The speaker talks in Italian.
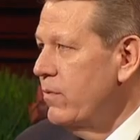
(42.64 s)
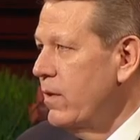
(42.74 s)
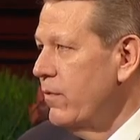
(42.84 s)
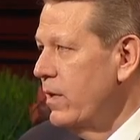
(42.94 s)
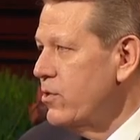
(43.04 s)

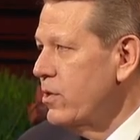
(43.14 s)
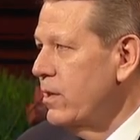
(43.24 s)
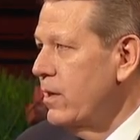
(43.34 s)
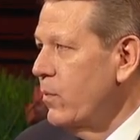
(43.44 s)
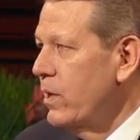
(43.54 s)
Joseph
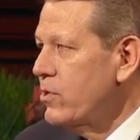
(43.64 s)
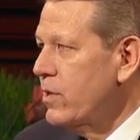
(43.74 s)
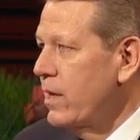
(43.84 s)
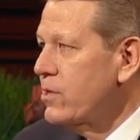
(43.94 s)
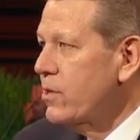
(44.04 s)
Smith e
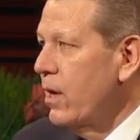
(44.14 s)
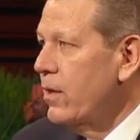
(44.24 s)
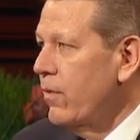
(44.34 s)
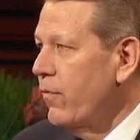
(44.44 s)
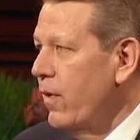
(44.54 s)
Sidney
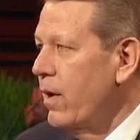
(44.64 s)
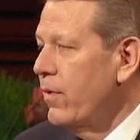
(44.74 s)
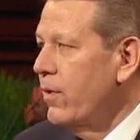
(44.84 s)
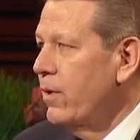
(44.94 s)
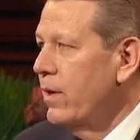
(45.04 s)
Rigdon
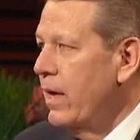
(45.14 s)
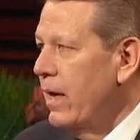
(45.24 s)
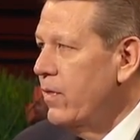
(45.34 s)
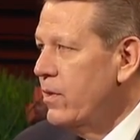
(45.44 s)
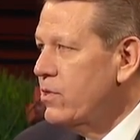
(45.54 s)
ebbero una
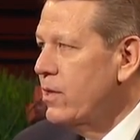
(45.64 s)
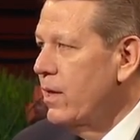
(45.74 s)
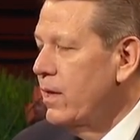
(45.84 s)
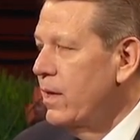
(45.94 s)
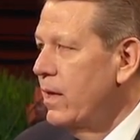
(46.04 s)

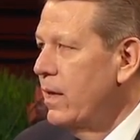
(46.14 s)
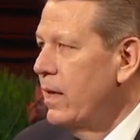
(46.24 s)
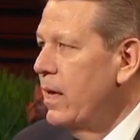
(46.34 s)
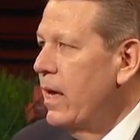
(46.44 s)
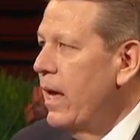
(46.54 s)
visione in cui
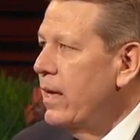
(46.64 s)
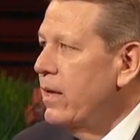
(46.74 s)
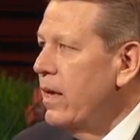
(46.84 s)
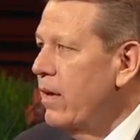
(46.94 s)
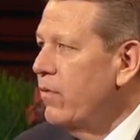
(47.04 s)
videro il
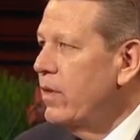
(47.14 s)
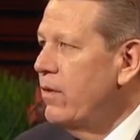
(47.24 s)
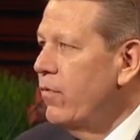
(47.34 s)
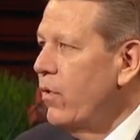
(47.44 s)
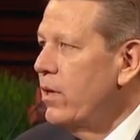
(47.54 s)
padre e
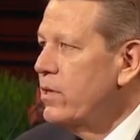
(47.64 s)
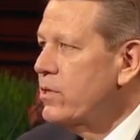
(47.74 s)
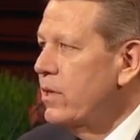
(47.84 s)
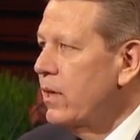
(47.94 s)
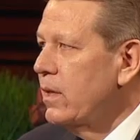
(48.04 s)
il figlio.
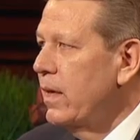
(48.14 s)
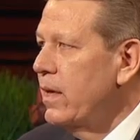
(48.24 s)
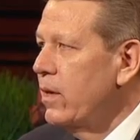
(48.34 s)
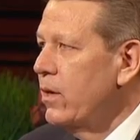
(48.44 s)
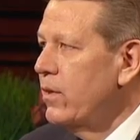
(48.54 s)

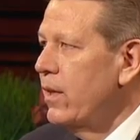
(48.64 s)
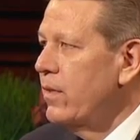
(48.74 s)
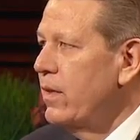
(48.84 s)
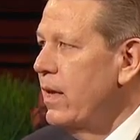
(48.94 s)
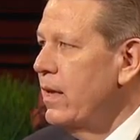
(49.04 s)
E una
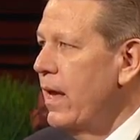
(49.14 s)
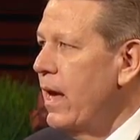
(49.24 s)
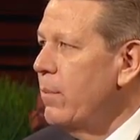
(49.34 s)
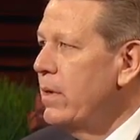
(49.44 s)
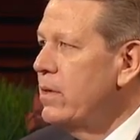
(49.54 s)
voce dal
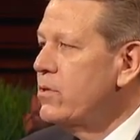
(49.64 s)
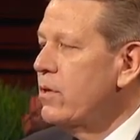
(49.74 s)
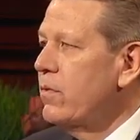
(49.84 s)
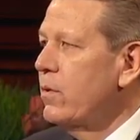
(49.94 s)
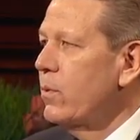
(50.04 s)
cielo
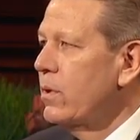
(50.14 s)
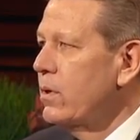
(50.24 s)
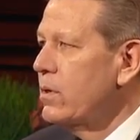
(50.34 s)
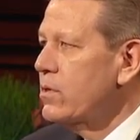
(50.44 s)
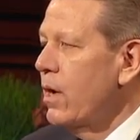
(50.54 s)
dichiarò che
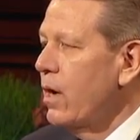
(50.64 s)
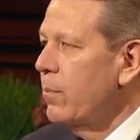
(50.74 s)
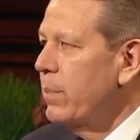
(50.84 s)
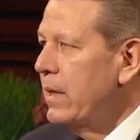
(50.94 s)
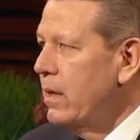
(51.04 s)
gli
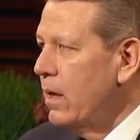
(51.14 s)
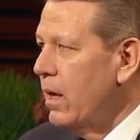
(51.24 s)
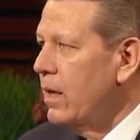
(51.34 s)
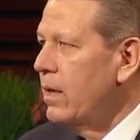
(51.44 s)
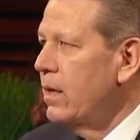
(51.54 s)
abitanti dei
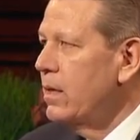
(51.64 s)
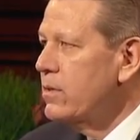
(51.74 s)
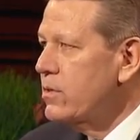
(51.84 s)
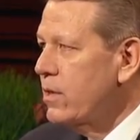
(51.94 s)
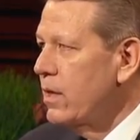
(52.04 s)
mondi
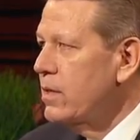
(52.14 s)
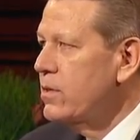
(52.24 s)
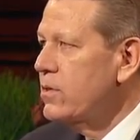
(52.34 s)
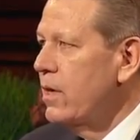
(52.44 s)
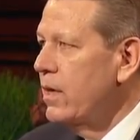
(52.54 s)
sono
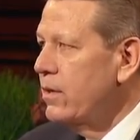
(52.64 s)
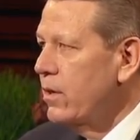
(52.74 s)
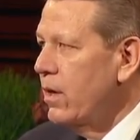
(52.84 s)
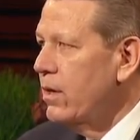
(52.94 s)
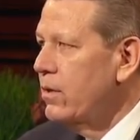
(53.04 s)
generati
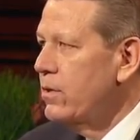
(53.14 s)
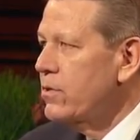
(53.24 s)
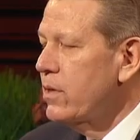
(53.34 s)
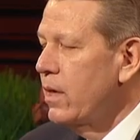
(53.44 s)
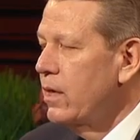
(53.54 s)
figli e
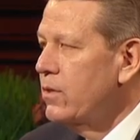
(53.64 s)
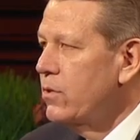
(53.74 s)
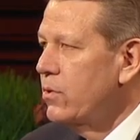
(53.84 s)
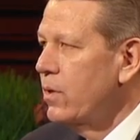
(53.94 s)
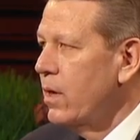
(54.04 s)
figlie
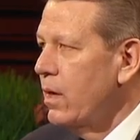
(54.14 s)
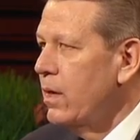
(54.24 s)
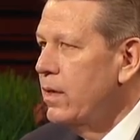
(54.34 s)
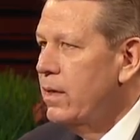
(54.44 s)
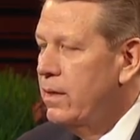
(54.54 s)
per
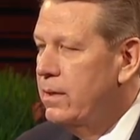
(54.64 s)
Dio.